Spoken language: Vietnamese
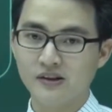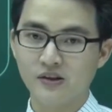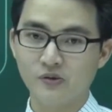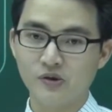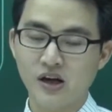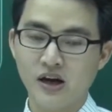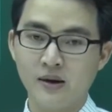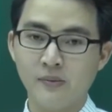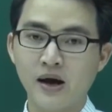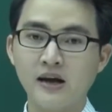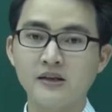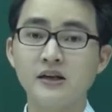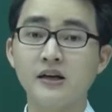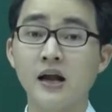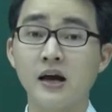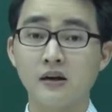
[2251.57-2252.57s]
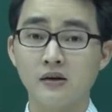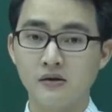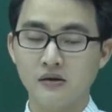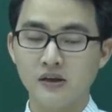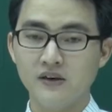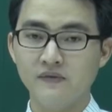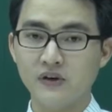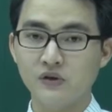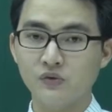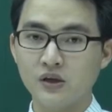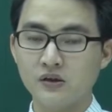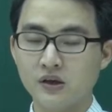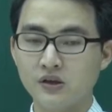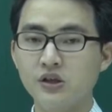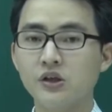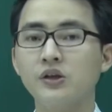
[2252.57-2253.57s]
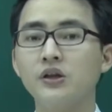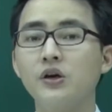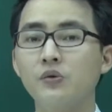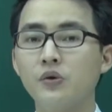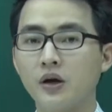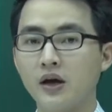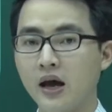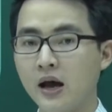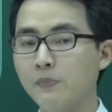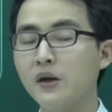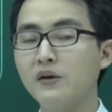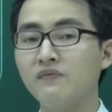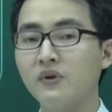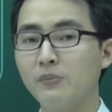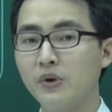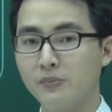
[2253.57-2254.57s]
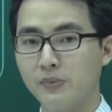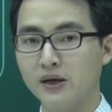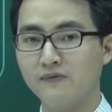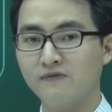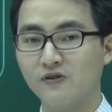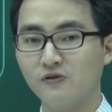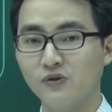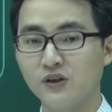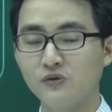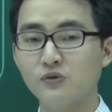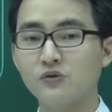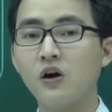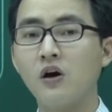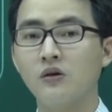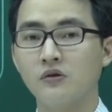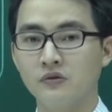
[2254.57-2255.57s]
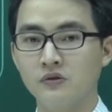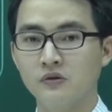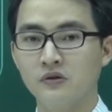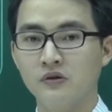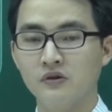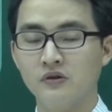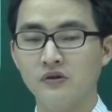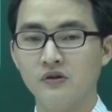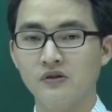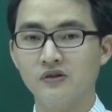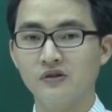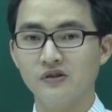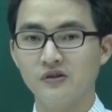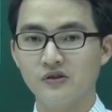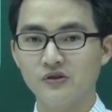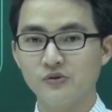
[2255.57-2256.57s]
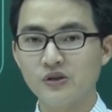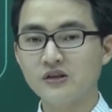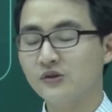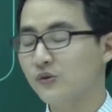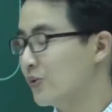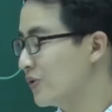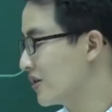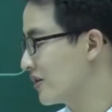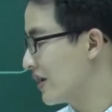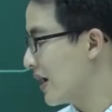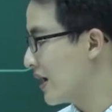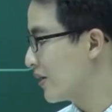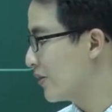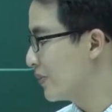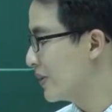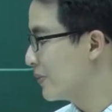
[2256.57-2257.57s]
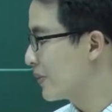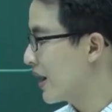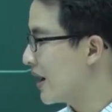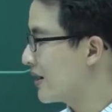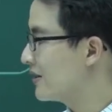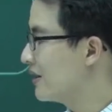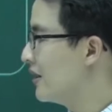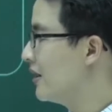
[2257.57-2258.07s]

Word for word: Được chưa? Em khai triển hàng đẳng thức đi và chúng ta sẽ triệt tiêu được cái a bình và b bình và chúng ta rút gọn. Chúng ta sẽ thu được là a cộng b bằng hai.